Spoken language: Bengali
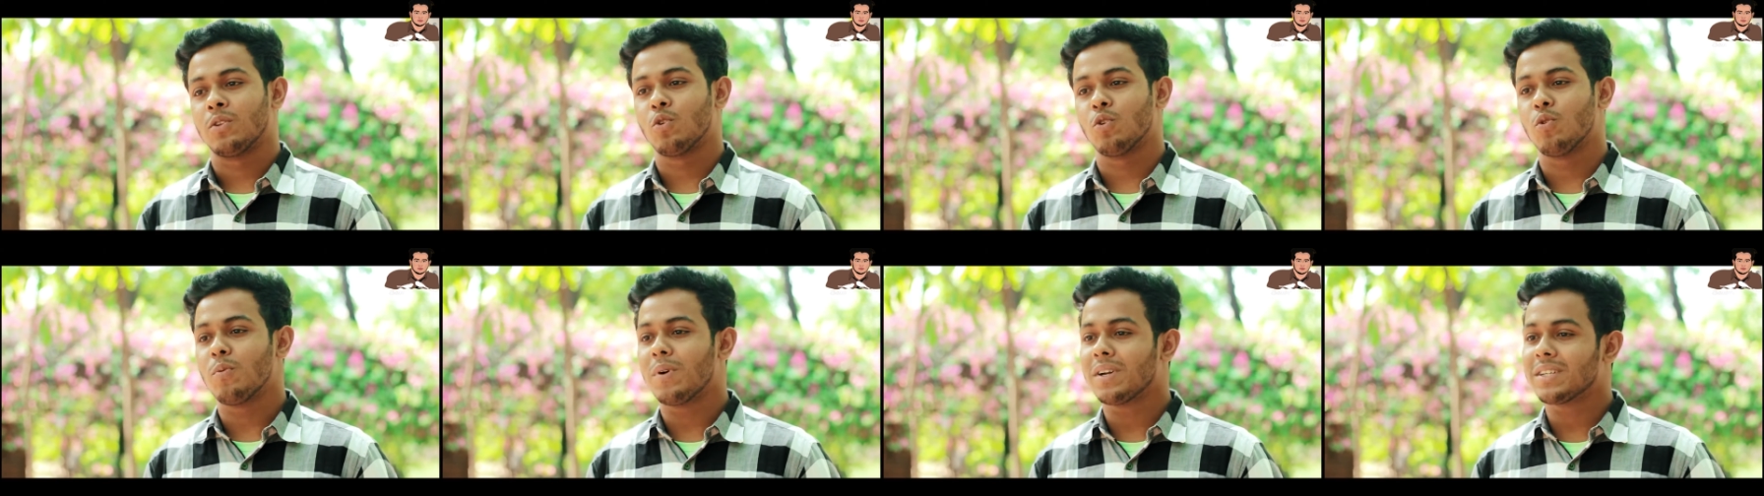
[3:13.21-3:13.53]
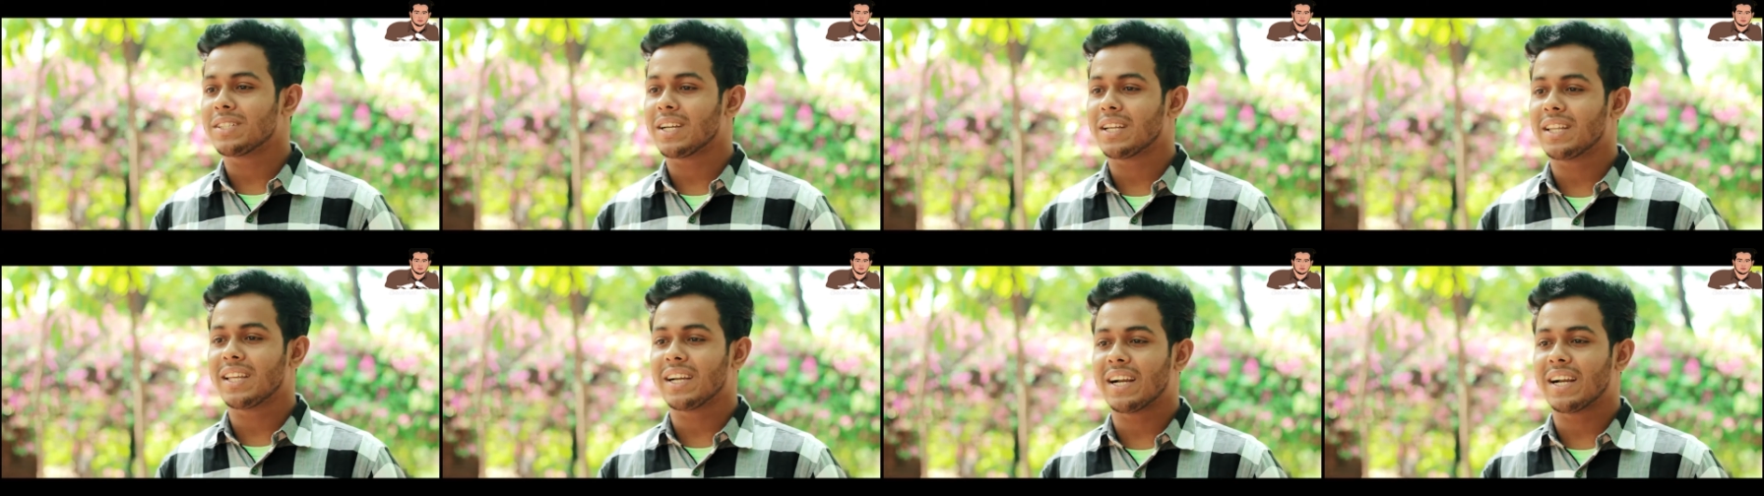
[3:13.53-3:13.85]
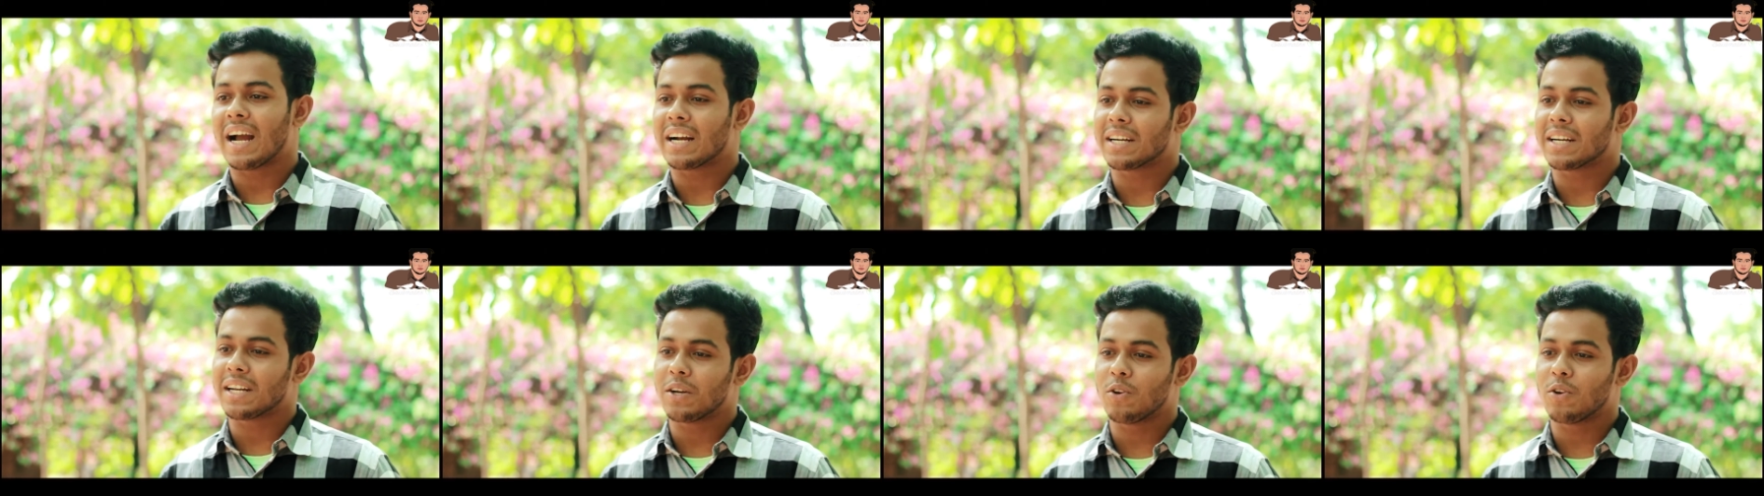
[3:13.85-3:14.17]
তোমার সাথে
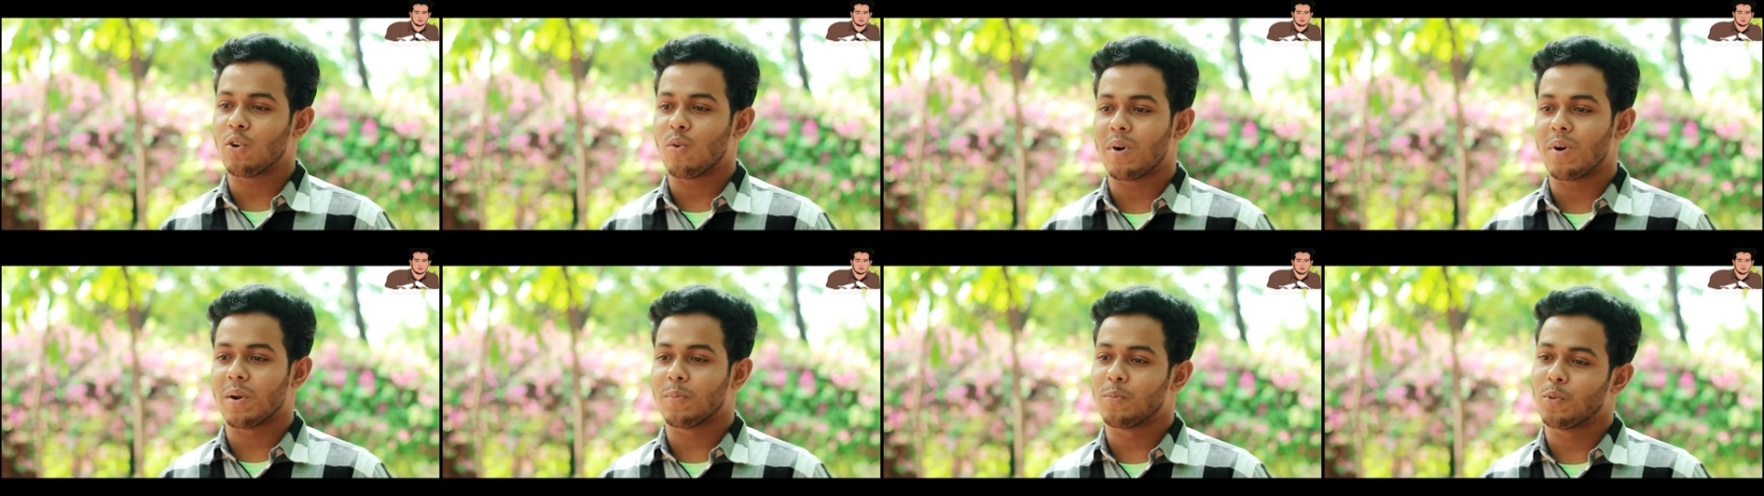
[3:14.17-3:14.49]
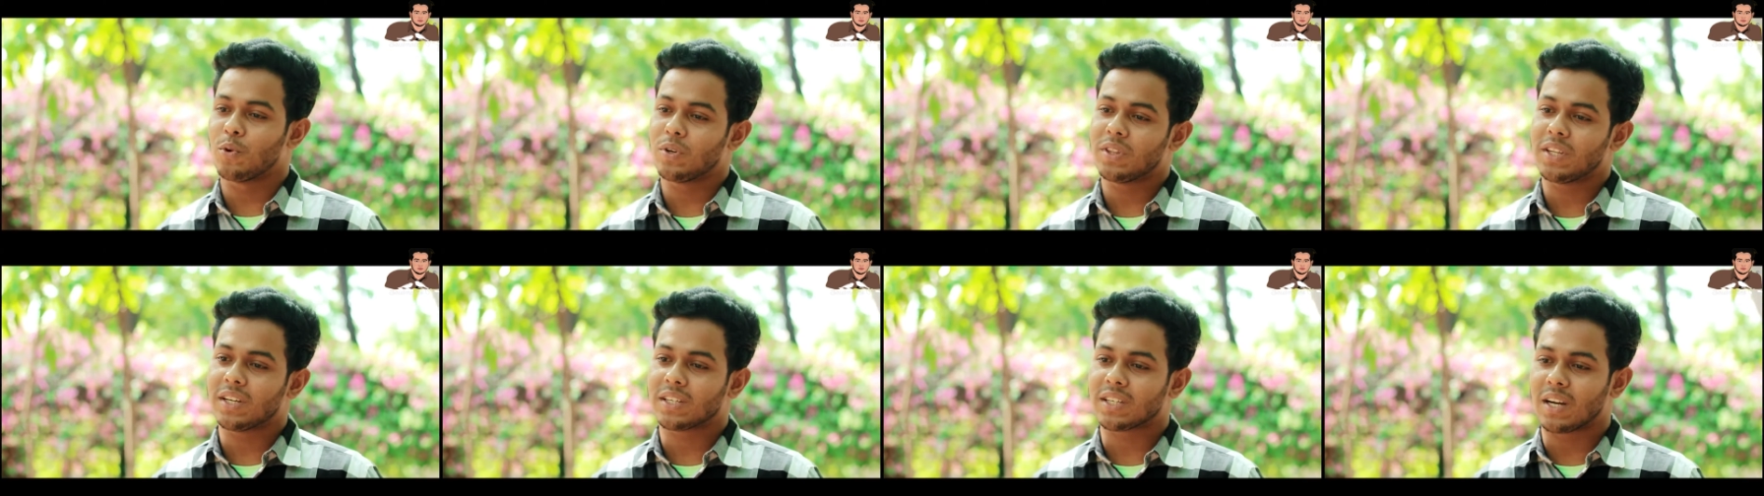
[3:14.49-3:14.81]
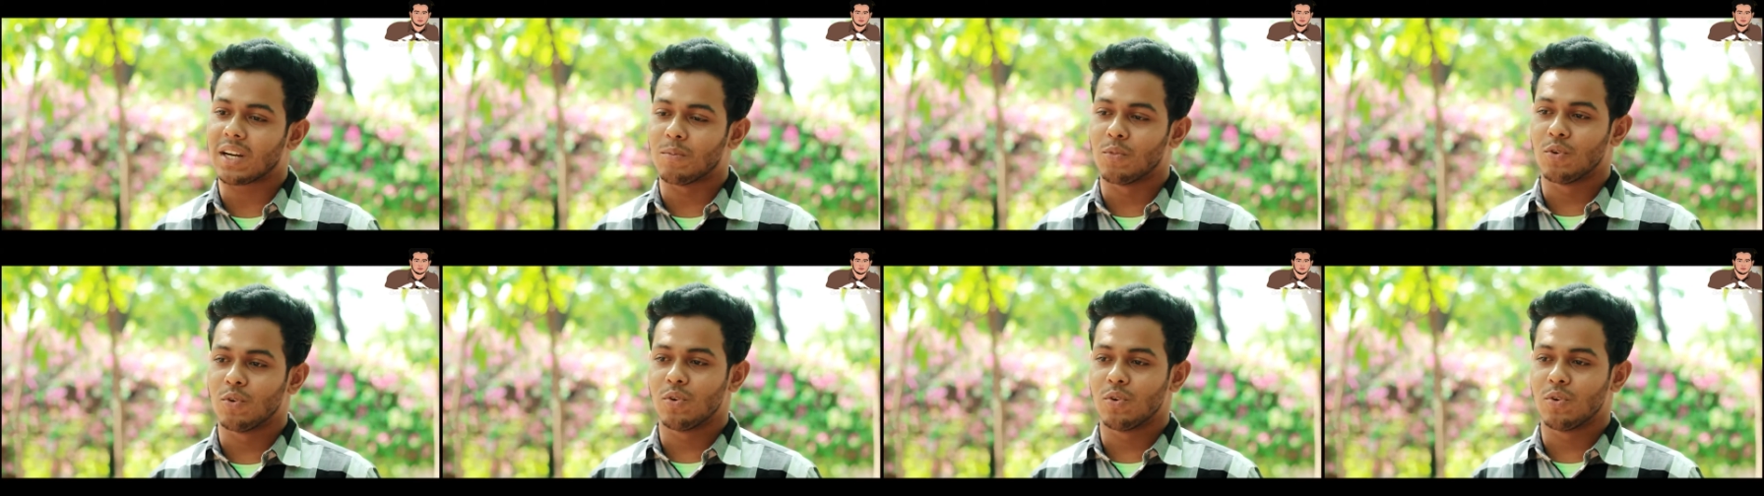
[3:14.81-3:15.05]
কাটানো আমার প্রত্যেকটা